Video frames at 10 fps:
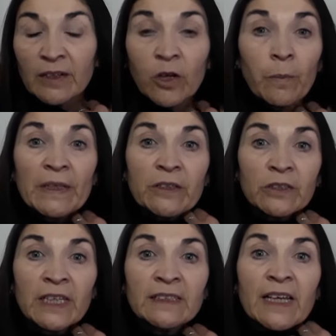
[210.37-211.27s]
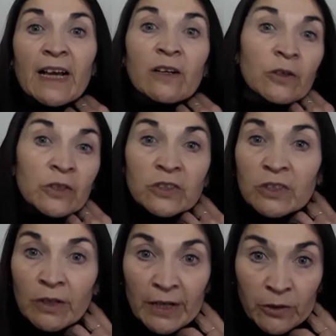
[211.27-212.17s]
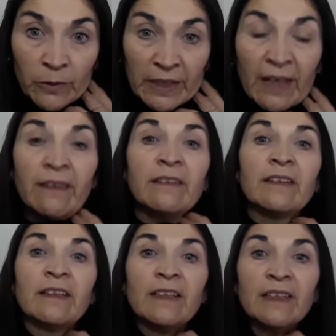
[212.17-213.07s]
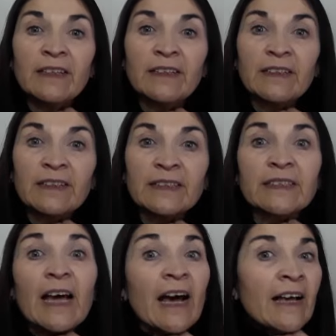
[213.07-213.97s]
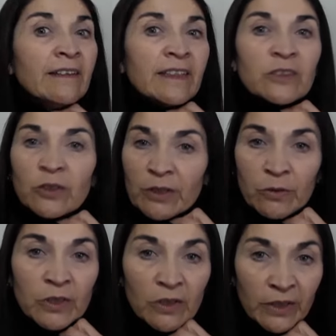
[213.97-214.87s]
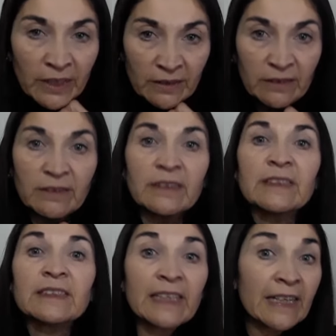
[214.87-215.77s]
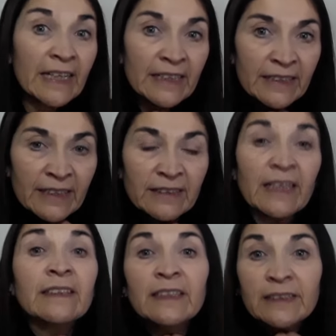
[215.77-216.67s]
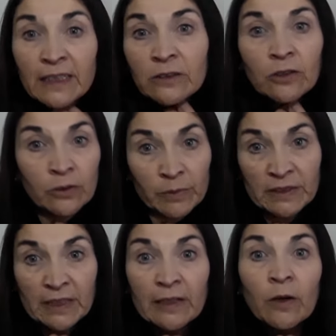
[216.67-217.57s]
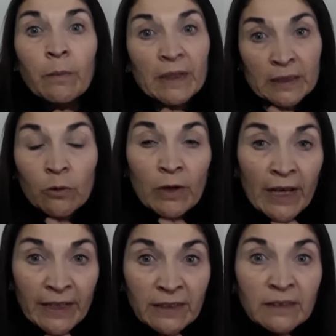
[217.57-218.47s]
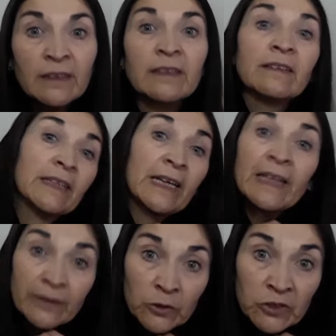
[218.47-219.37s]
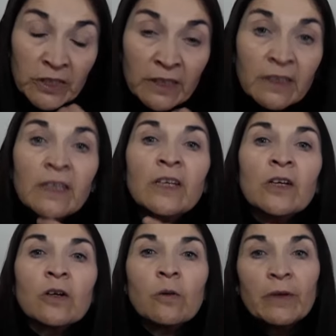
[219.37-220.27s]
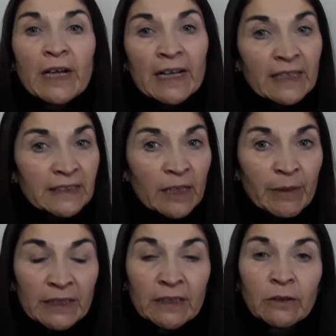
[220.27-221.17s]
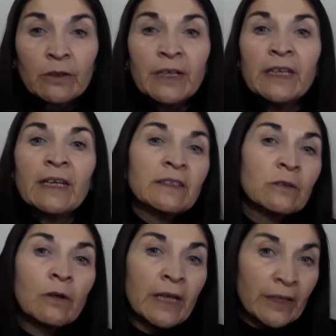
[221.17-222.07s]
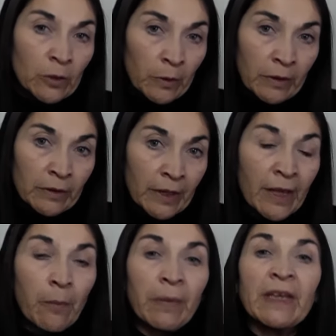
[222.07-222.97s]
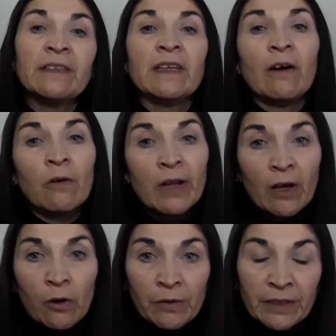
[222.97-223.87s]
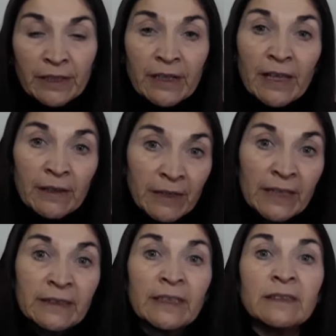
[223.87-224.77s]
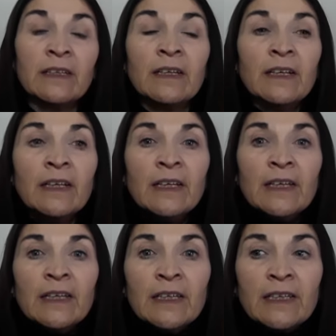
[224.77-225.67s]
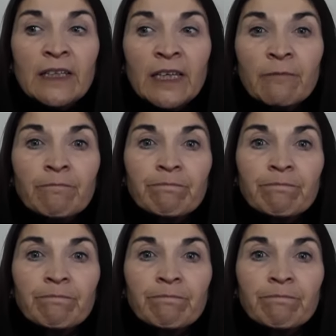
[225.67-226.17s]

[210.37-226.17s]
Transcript: Los patriotas han conocido la novedad, han hecho reuniones secretas en distintos domicilios particulares en la noche, como era la casa de Martín Rodríguez o la de Rodríguez Peña o la jovenería de Vieites, y